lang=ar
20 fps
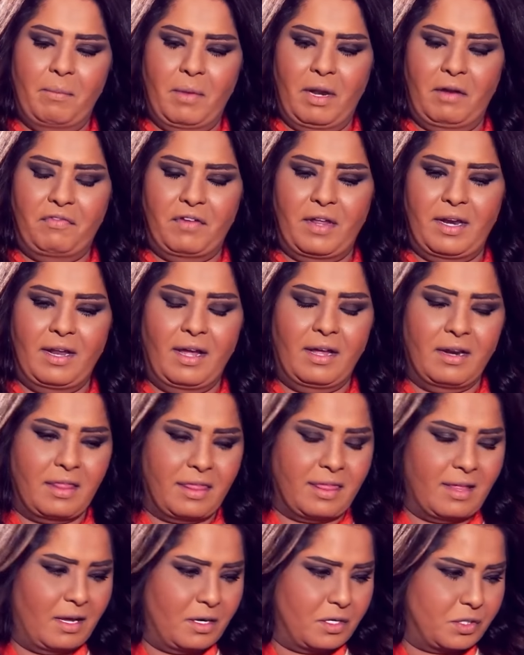الفنان
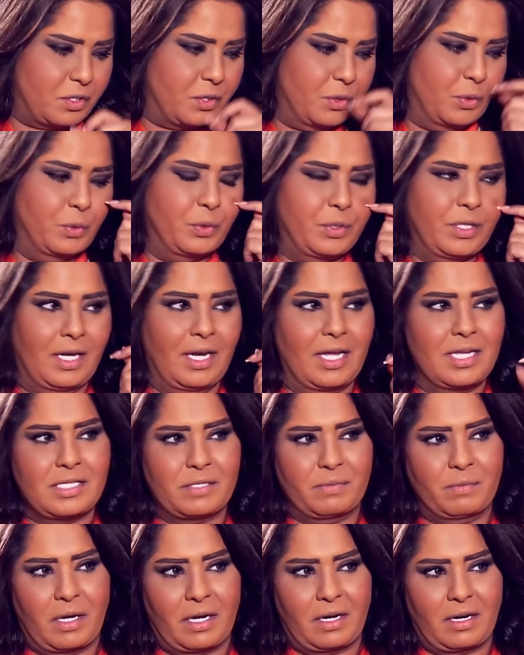الثاني السعودي
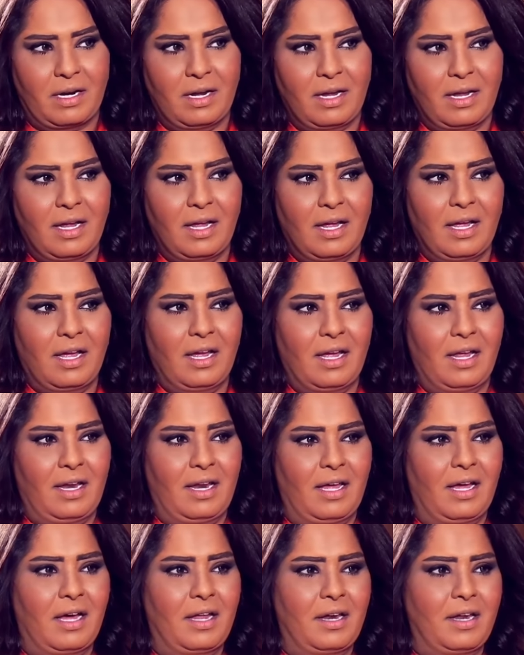الاسمر
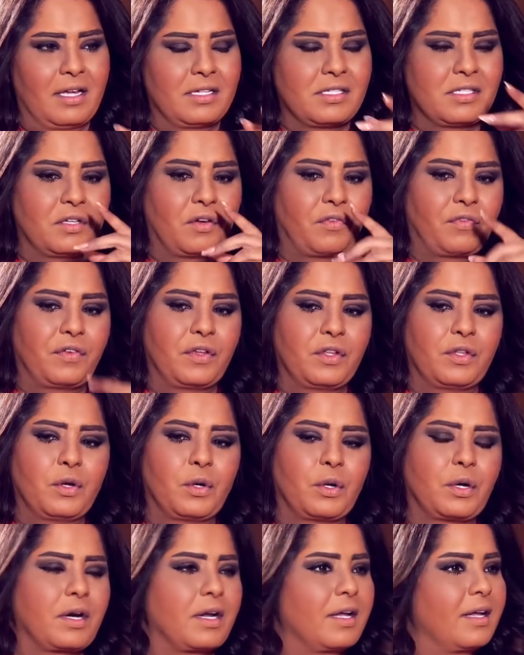اللي انا اصير في
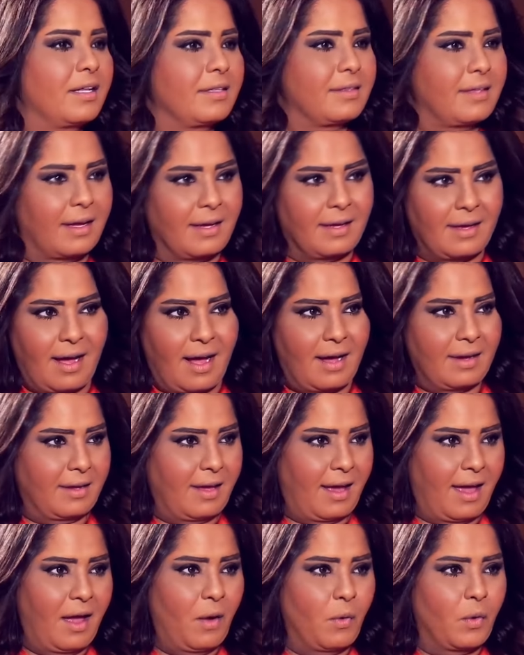دور
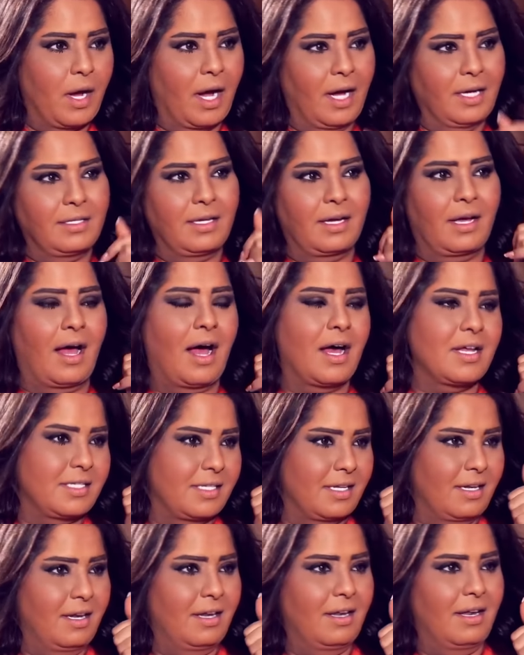طقاقه وقاعد إيه.
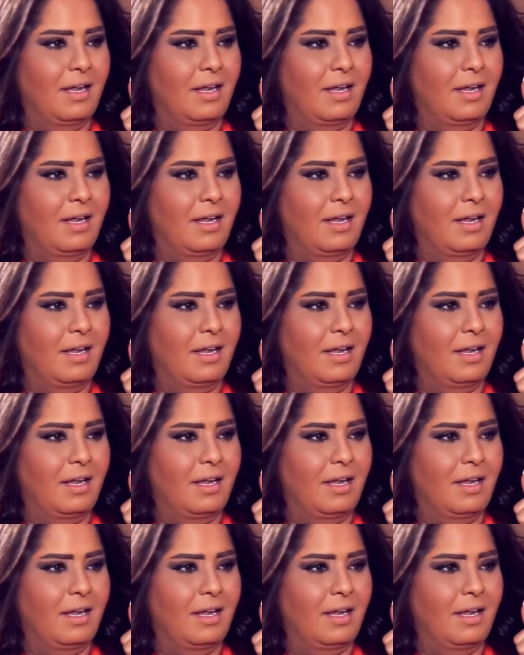يغازل